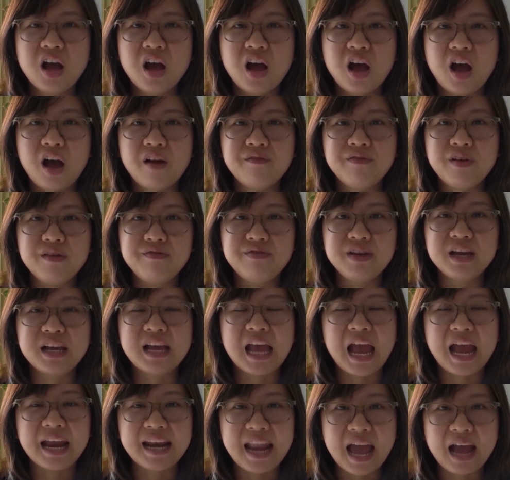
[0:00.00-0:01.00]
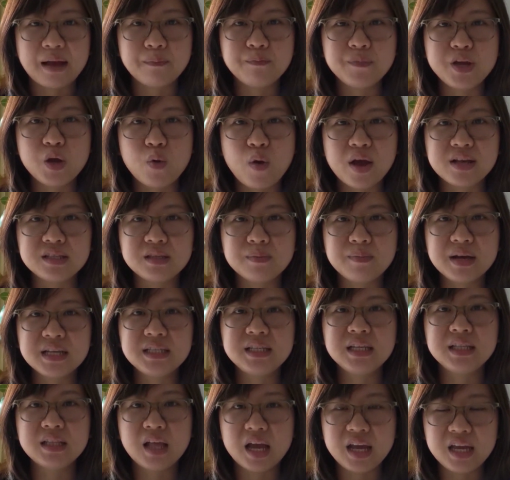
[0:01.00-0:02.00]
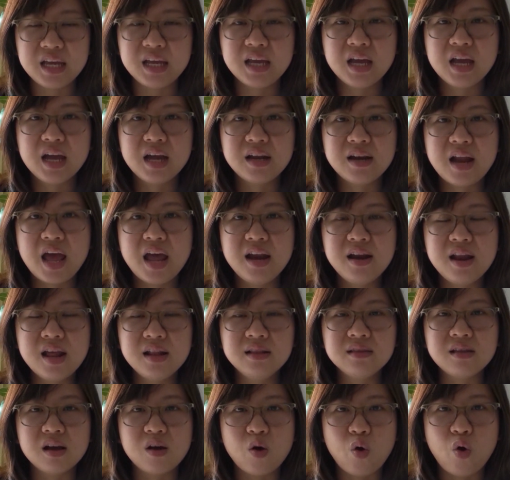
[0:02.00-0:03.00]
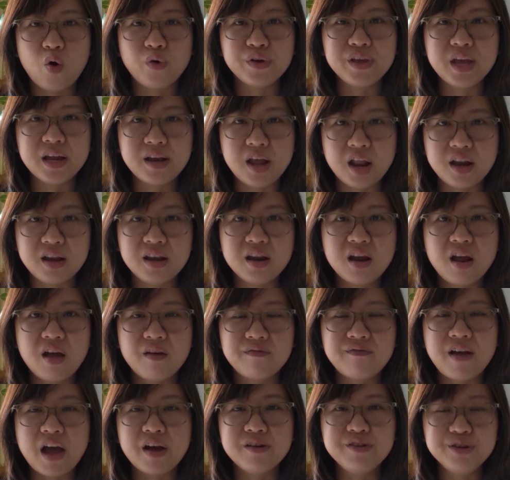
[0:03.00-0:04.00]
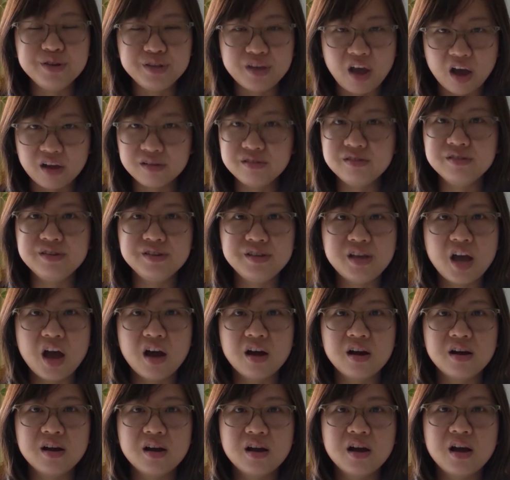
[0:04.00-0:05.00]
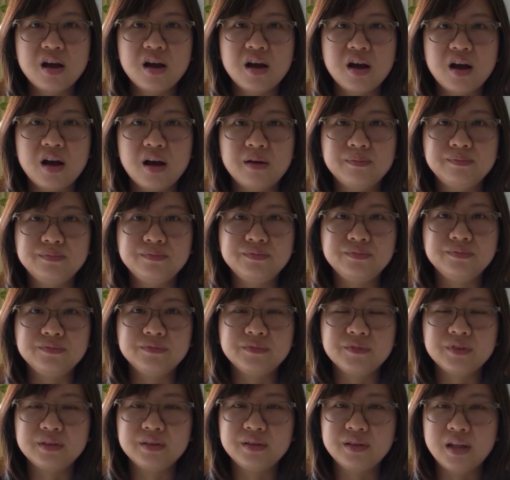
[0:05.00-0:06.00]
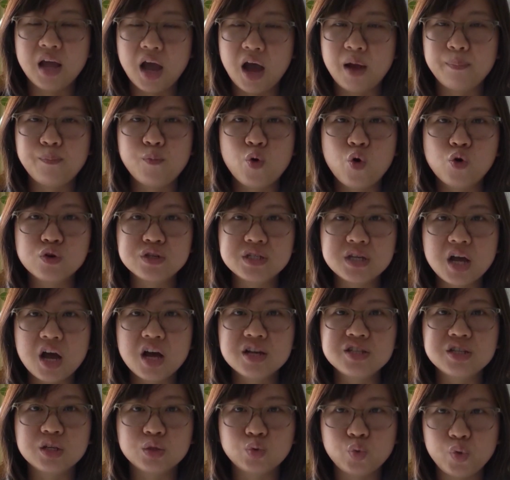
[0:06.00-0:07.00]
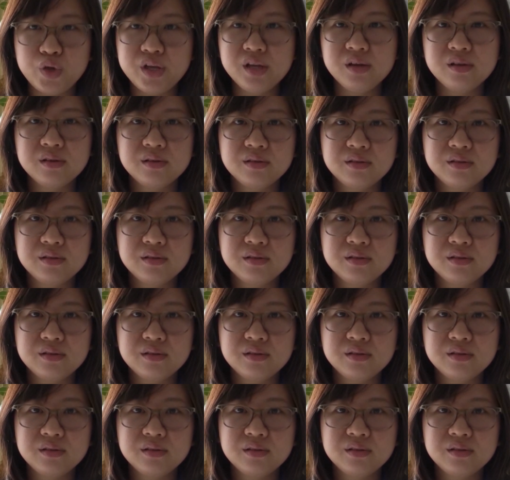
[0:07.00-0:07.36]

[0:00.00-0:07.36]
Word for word: à, về việc cài đặt biên hòa smart city đến đến từng hộ gia đình và hướng dẫn người dân nộp hồ sơ trực tuyến